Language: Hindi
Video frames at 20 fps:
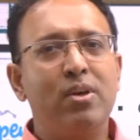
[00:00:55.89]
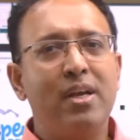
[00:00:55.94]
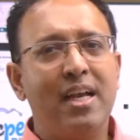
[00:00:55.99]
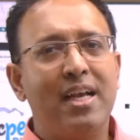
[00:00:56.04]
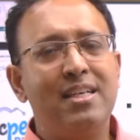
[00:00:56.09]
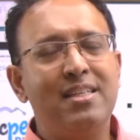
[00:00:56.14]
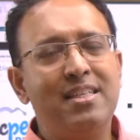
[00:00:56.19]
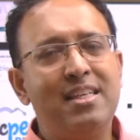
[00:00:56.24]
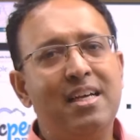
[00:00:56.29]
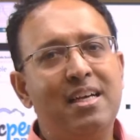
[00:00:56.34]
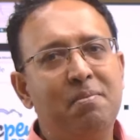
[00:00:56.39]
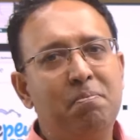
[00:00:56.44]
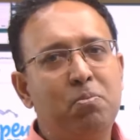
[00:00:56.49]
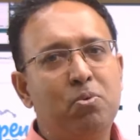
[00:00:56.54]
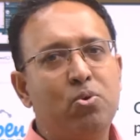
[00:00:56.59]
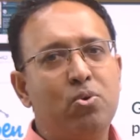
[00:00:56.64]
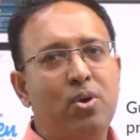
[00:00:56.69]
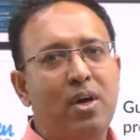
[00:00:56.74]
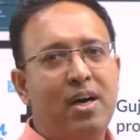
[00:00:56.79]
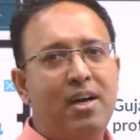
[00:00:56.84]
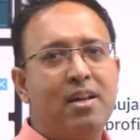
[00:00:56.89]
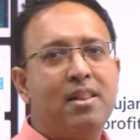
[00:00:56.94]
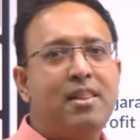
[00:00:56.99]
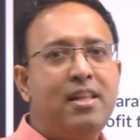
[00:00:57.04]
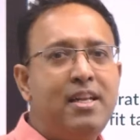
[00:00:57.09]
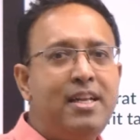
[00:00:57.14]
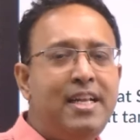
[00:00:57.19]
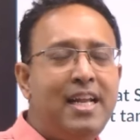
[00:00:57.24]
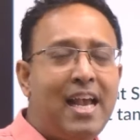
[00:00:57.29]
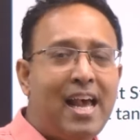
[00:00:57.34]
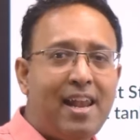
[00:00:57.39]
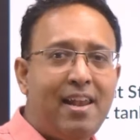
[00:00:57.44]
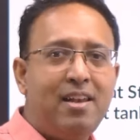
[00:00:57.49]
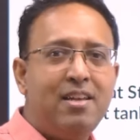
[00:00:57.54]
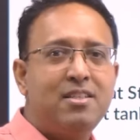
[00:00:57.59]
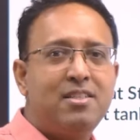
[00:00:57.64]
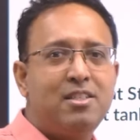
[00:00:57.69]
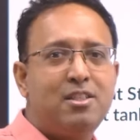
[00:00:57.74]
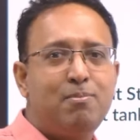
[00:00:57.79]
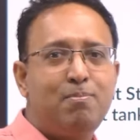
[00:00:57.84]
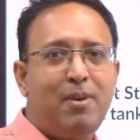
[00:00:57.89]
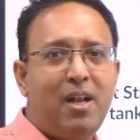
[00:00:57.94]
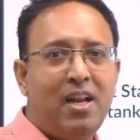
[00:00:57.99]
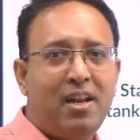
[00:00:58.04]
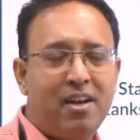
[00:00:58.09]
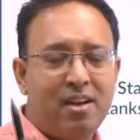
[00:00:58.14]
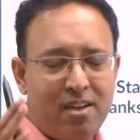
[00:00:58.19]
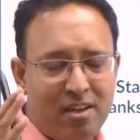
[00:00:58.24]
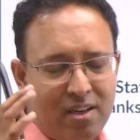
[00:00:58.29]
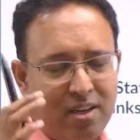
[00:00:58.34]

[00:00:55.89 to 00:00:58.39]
कैसे आपको हर दिन ये एनालिसिस मिलेगा